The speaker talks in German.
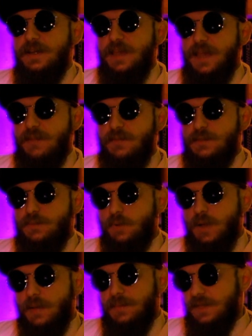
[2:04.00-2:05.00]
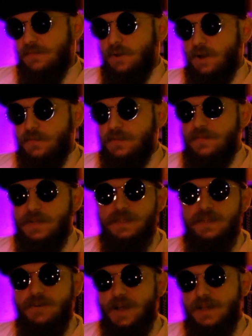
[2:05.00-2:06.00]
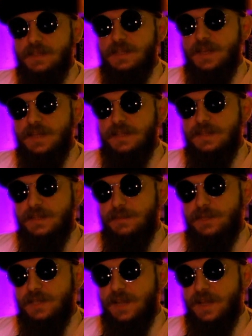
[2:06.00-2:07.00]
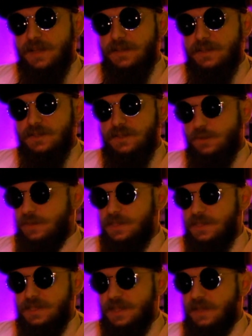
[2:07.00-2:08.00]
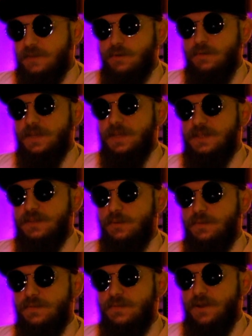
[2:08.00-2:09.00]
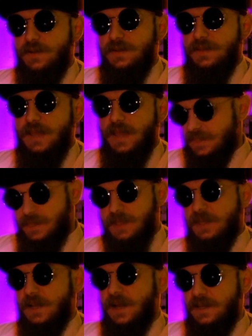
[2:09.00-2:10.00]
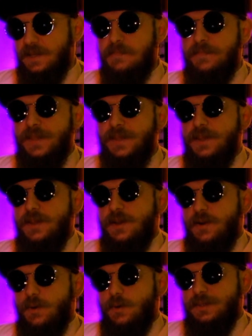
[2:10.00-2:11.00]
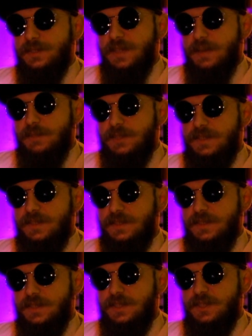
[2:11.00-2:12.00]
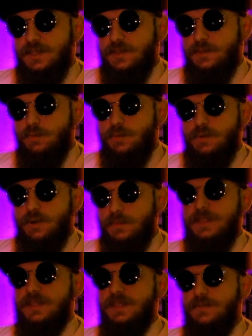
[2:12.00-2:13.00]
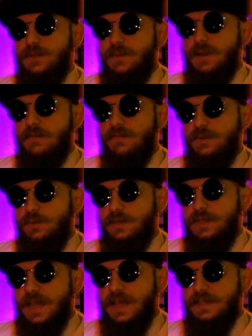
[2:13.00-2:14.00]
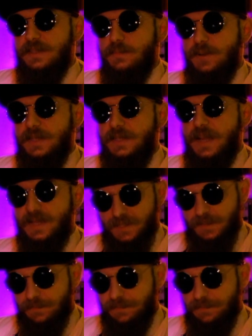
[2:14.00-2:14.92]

etwas programmieren, worauf die Welt gewartet hat, nämlich eine Synthi-Techno-Version von Hänschen Und damit es nicht zu kompliziert wird, machen wir nur die ersten paar Takte.